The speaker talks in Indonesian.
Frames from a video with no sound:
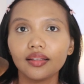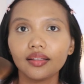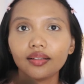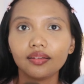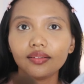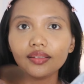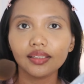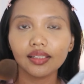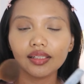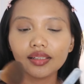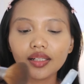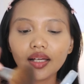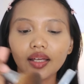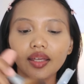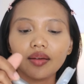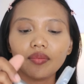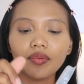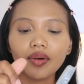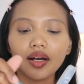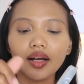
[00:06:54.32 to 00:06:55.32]
terus
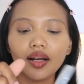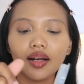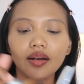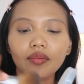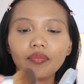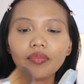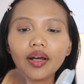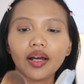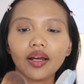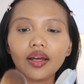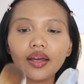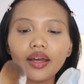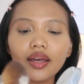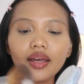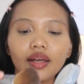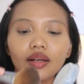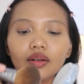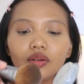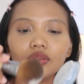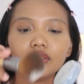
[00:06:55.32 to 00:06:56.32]
sisanya bakalan
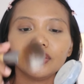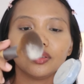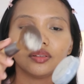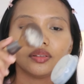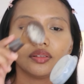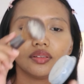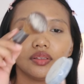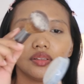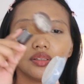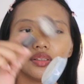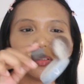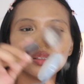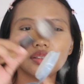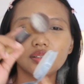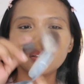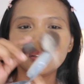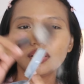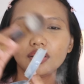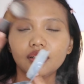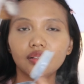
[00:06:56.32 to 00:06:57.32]
pakai loose
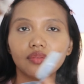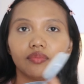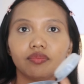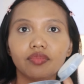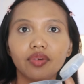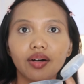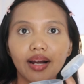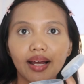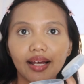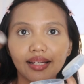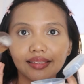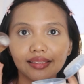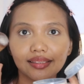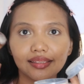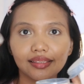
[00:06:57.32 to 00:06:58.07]
brush